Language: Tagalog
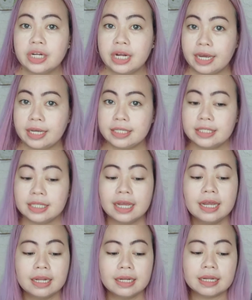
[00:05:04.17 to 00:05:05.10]
guys
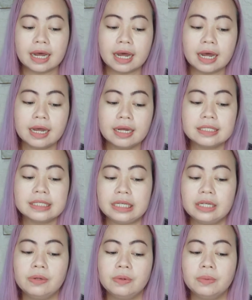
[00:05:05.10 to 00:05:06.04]
ng
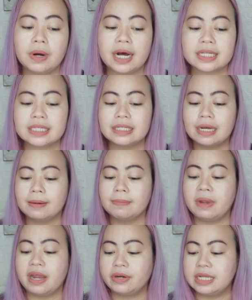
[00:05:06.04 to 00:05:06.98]
silo wax ng
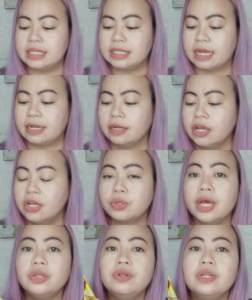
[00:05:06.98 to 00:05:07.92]
Mary Sun.
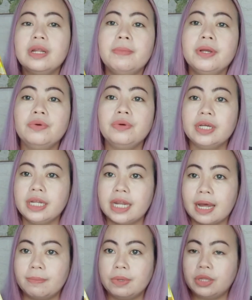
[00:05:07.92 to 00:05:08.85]
So, ito naman yung
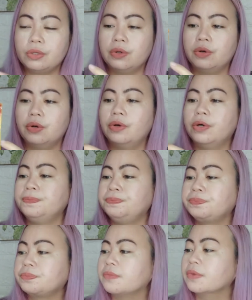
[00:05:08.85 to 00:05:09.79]
ginamit ko
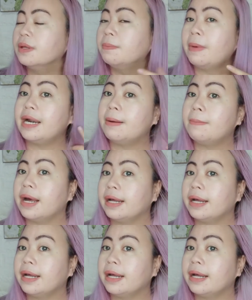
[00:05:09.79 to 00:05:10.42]
para